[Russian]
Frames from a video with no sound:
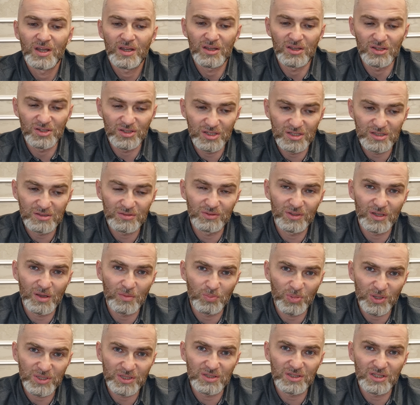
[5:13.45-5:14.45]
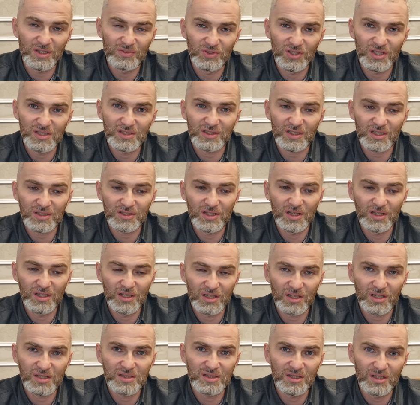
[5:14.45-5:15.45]
Единственная позитивная
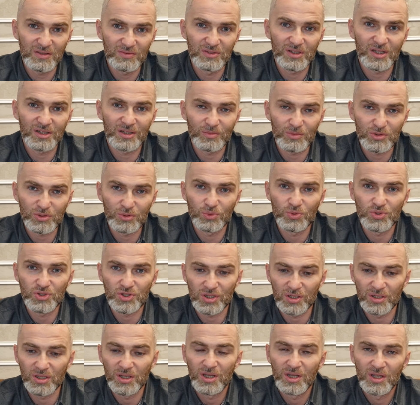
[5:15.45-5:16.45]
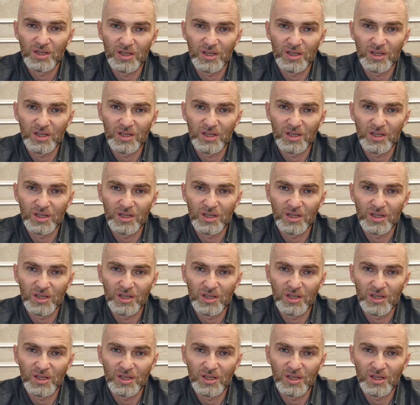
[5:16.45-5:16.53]
стратегия России в данном случае,